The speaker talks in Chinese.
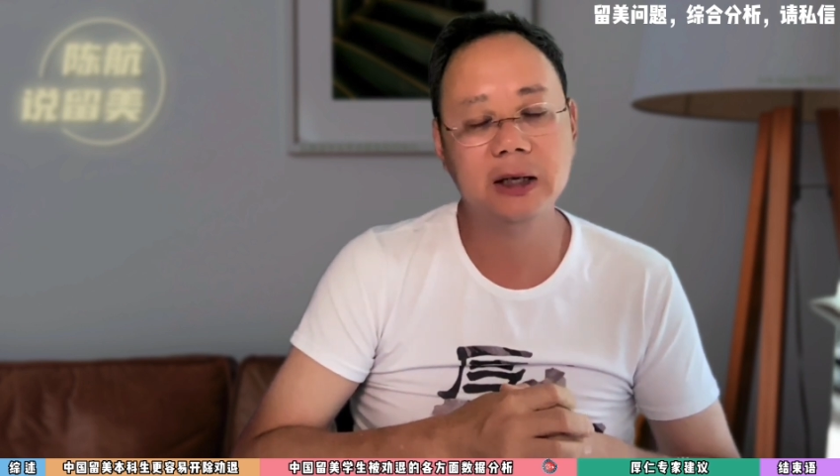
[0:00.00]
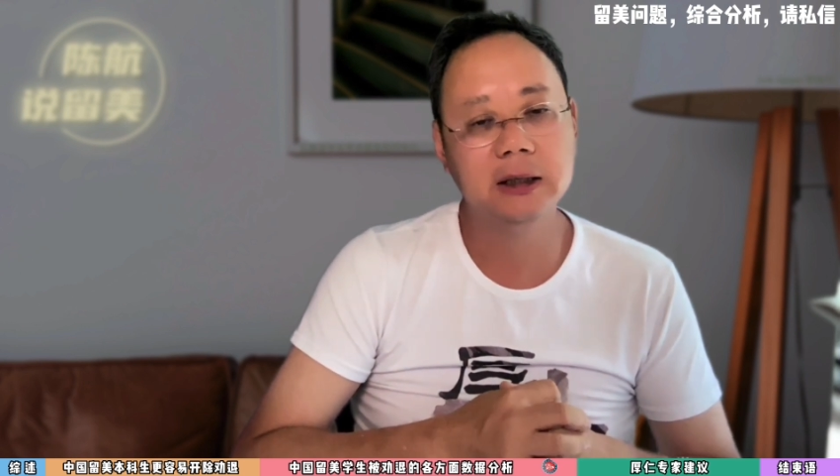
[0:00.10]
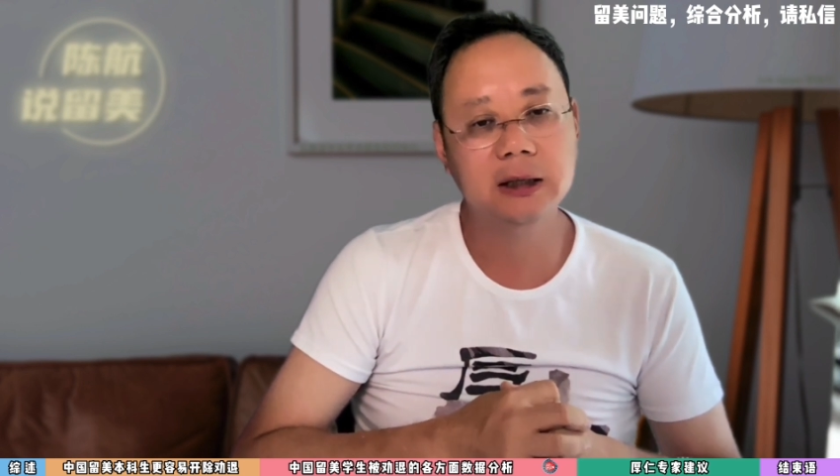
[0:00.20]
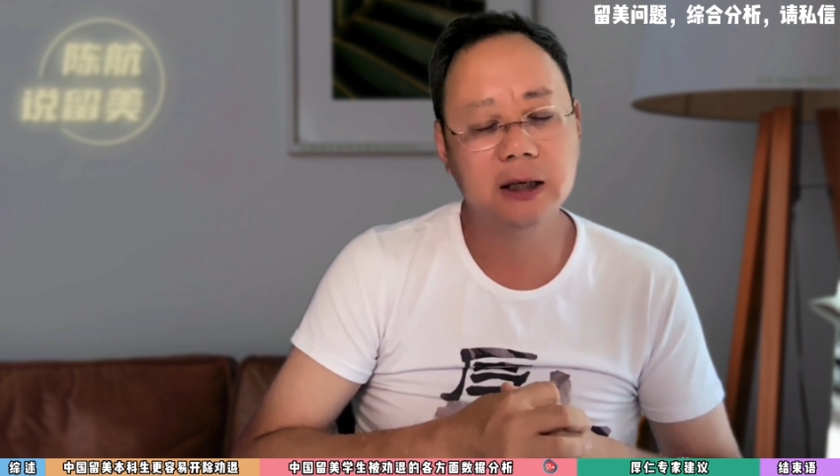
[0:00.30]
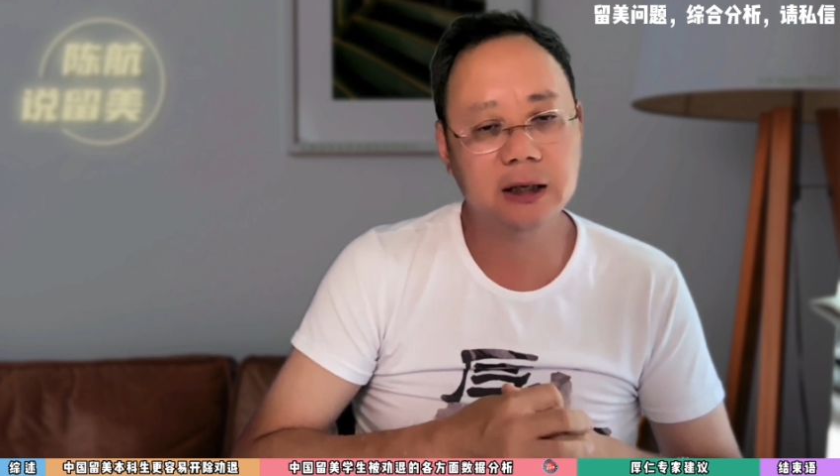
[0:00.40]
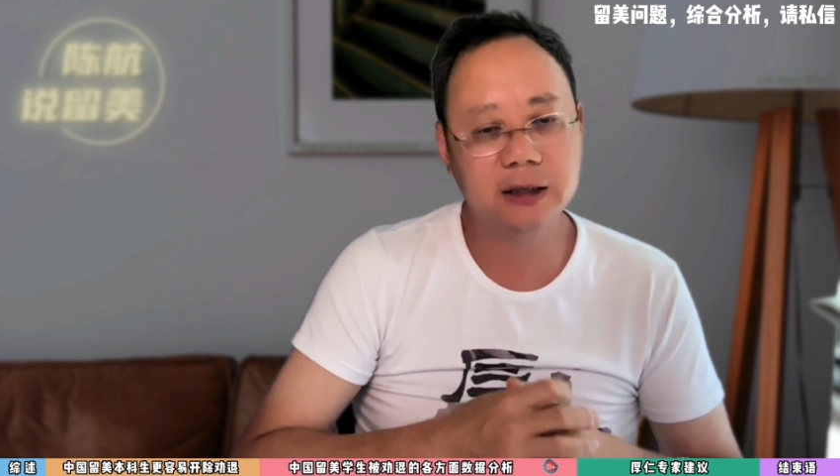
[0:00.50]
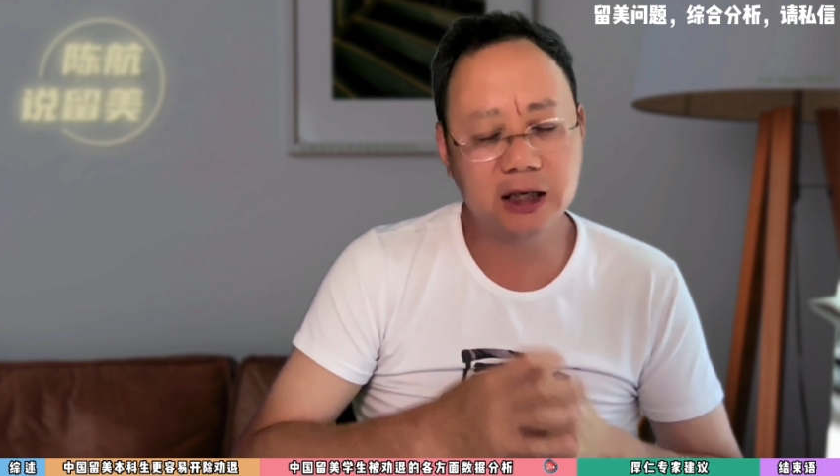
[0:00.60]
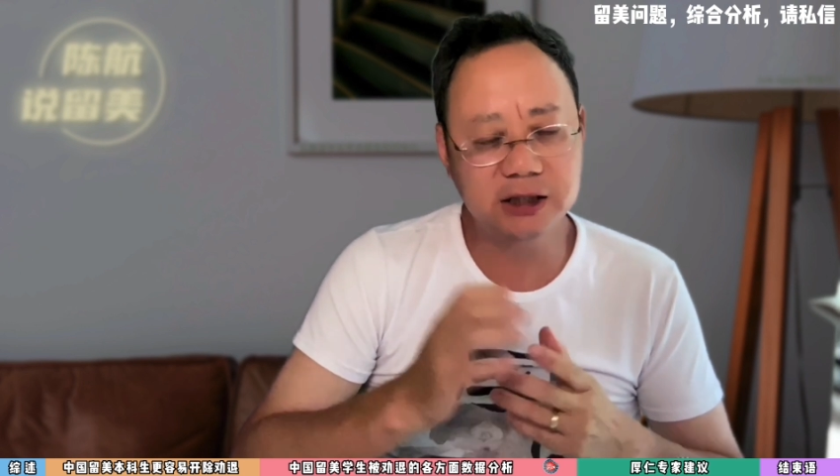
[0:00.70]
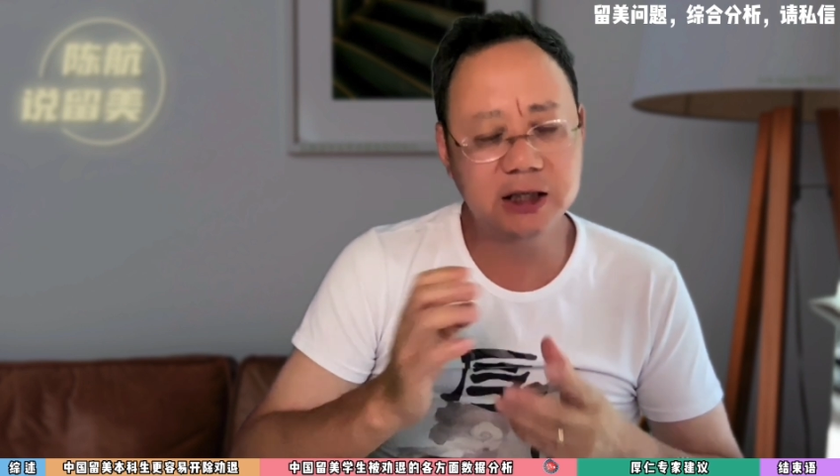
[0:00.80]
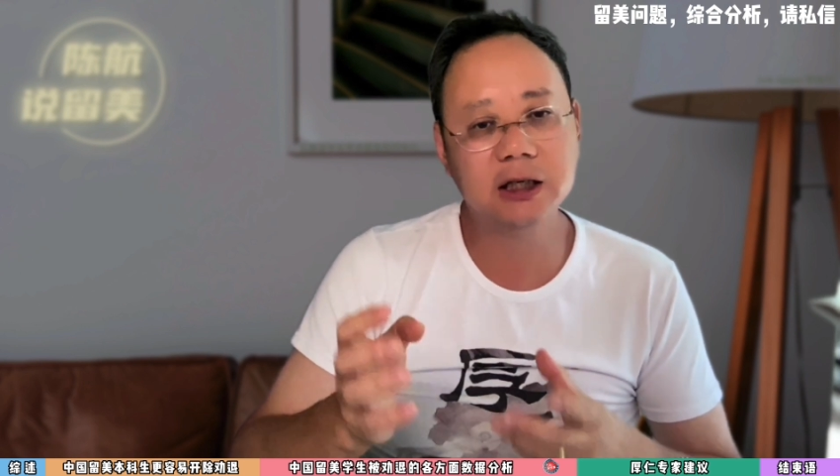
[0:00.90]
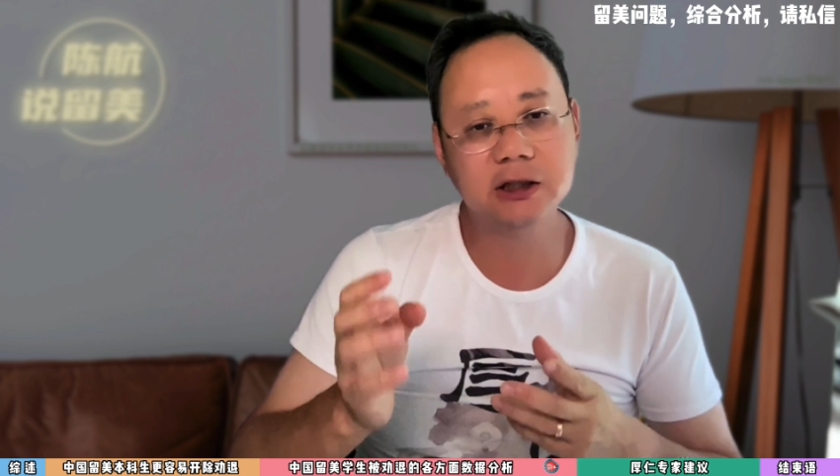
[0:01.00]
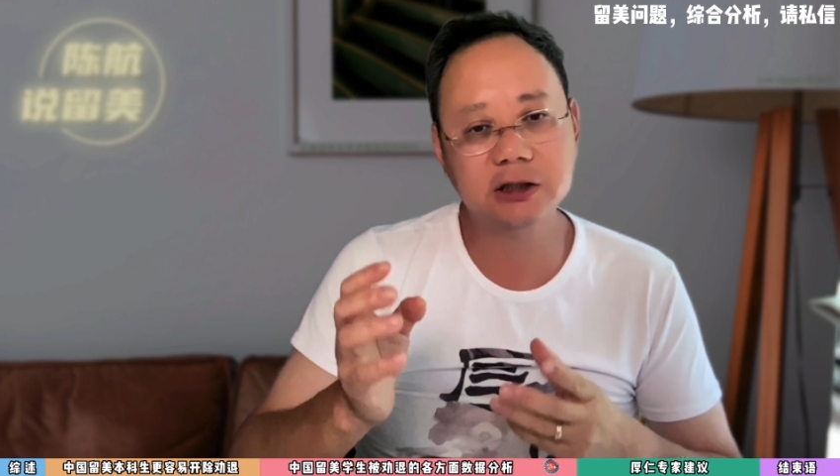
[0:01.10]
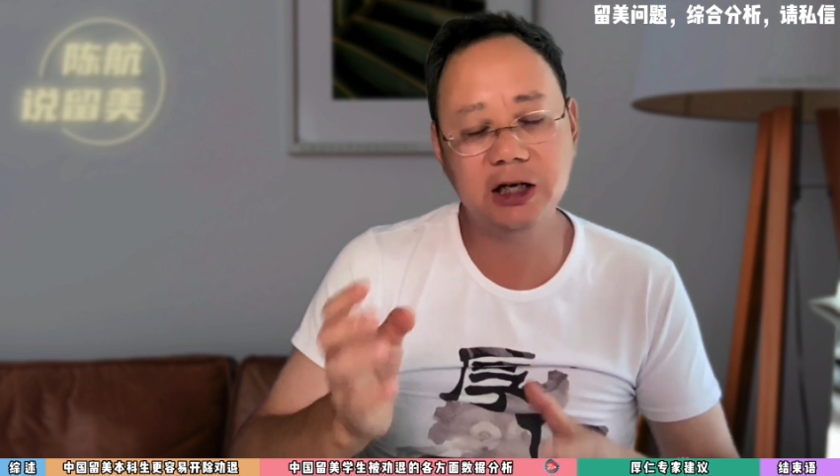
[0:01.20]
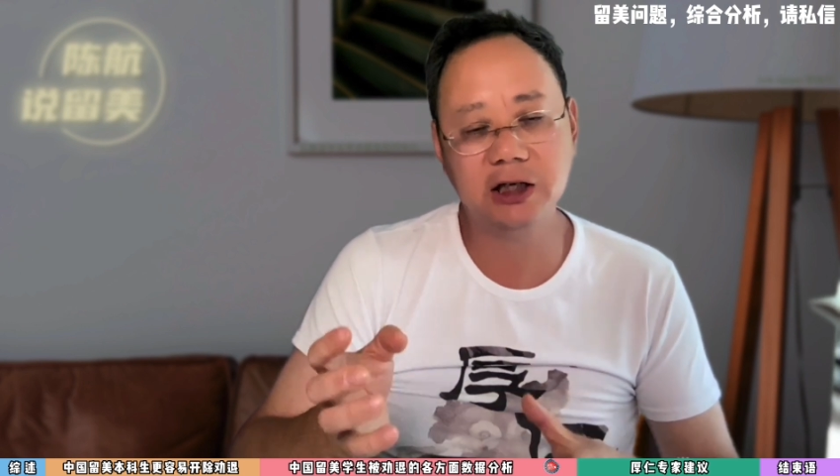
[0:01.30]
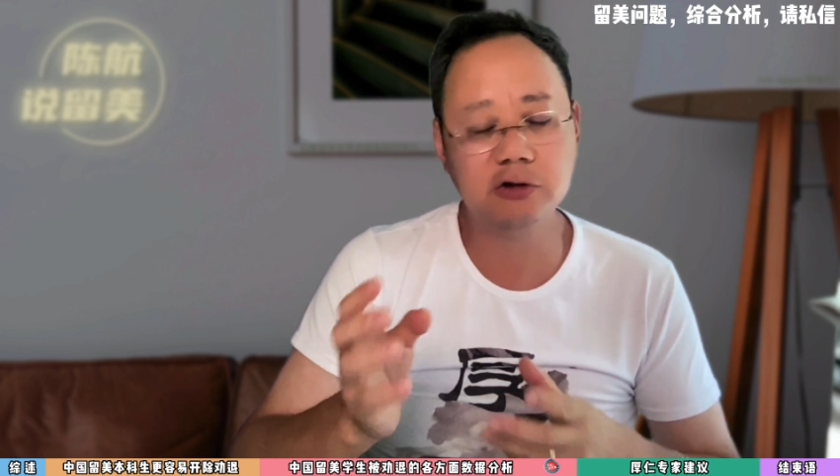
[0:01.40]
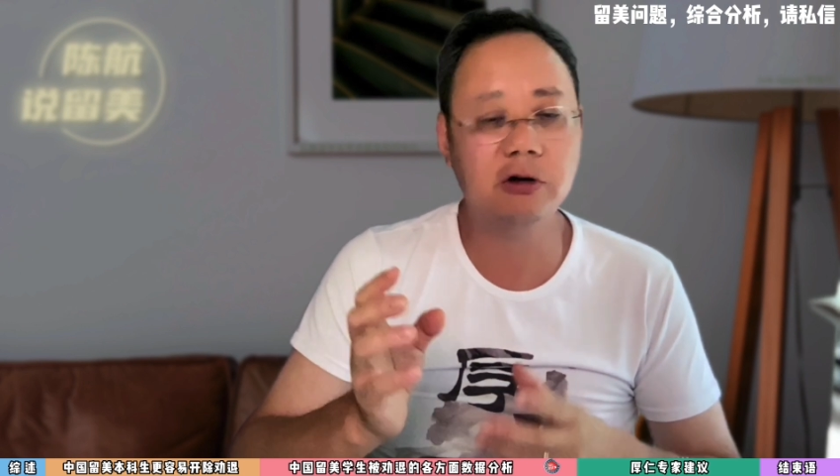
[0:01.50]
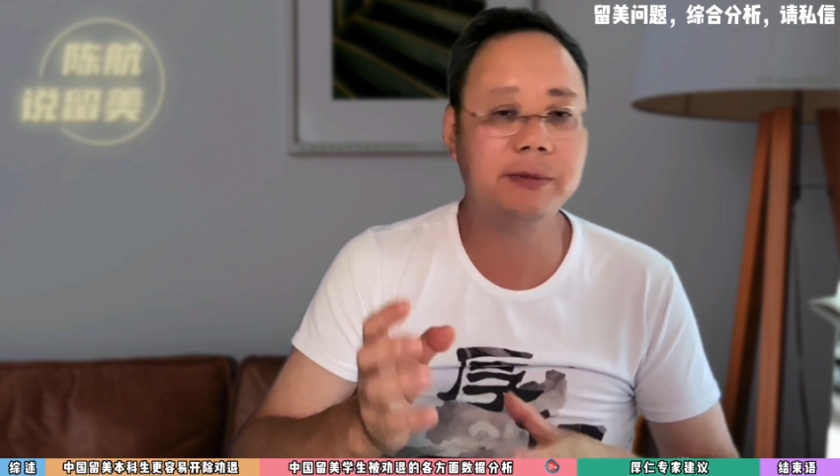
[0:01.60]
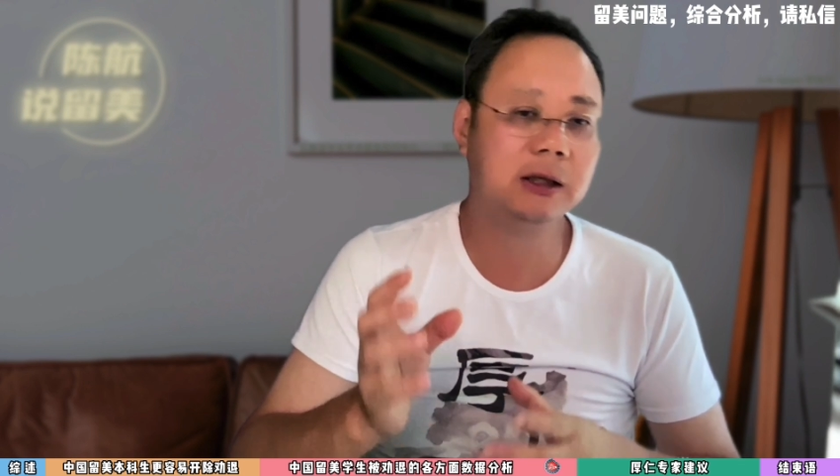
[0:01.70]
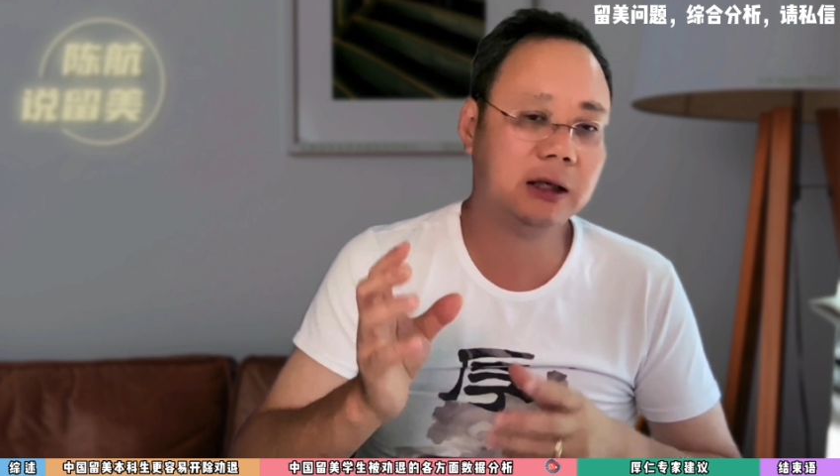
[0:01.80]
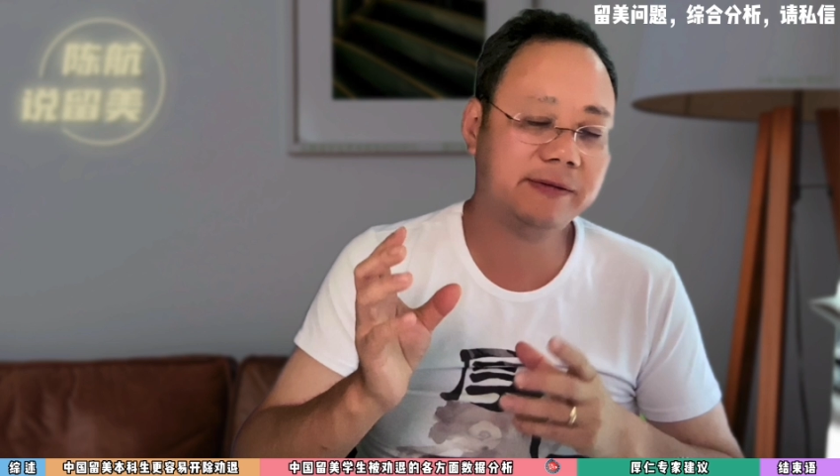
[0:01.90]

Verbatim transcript: 呃，那这个呢，也说明呢，